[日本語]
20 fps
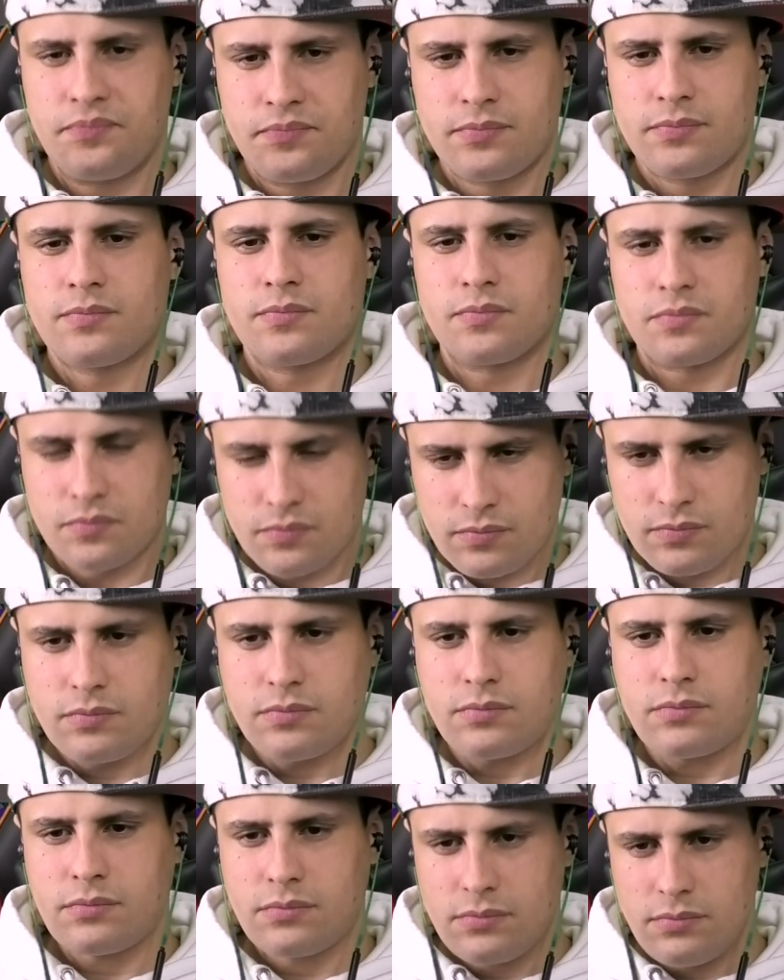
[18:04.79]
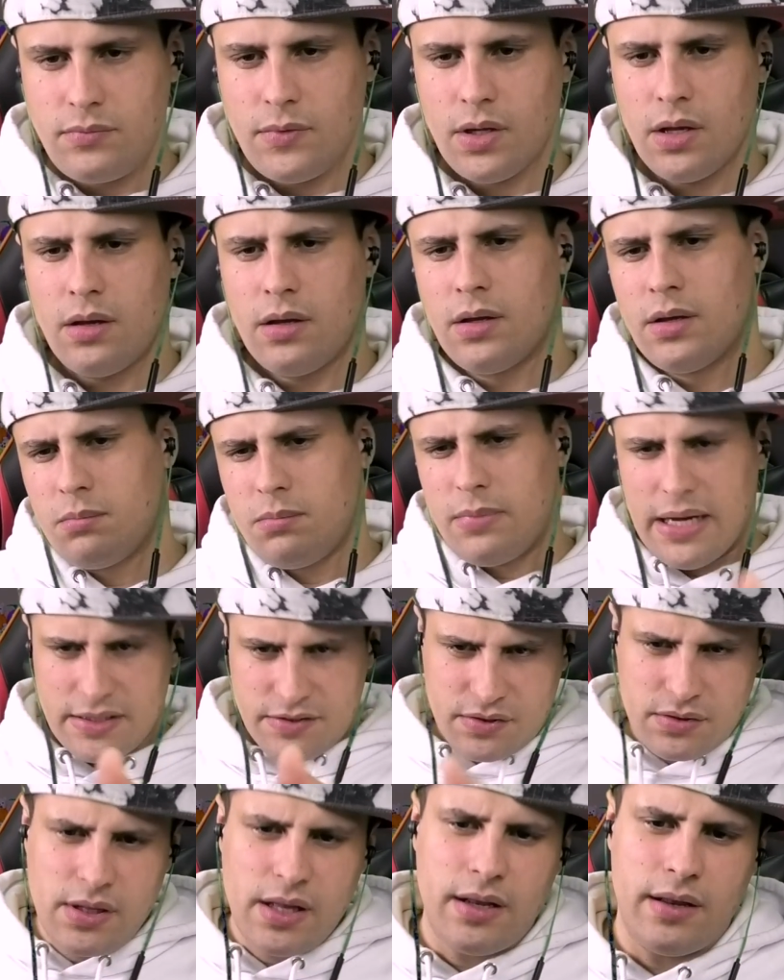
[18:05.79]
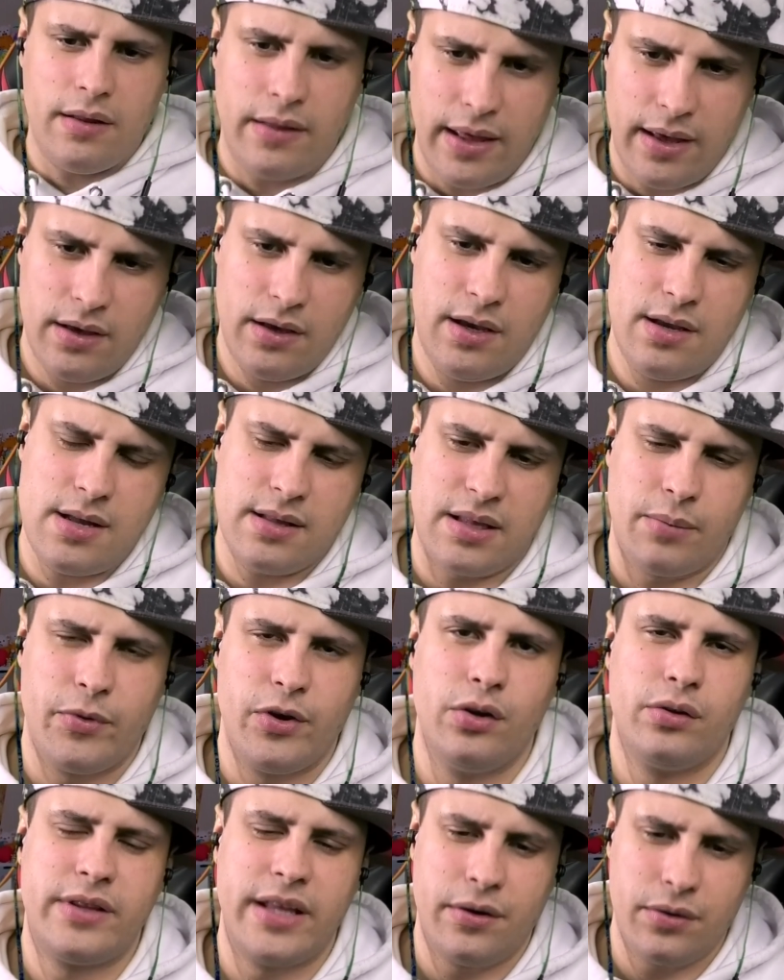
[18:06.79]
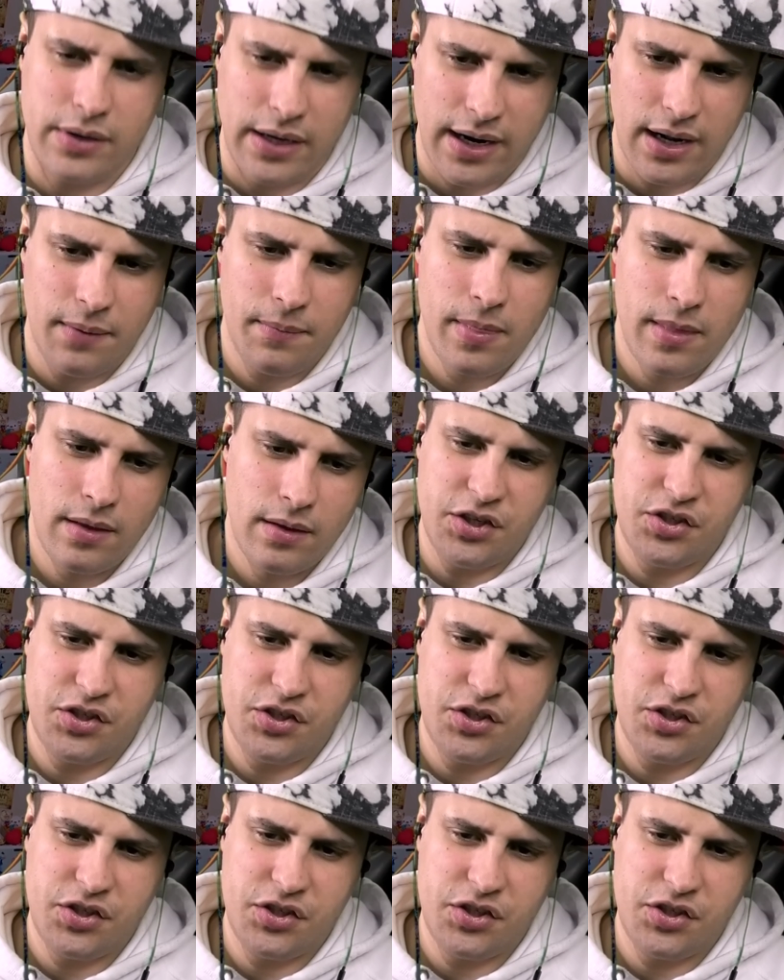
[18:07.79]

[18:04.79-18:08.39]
ここへ来たのだろう、うん、まあすでにねひなたも言ってるから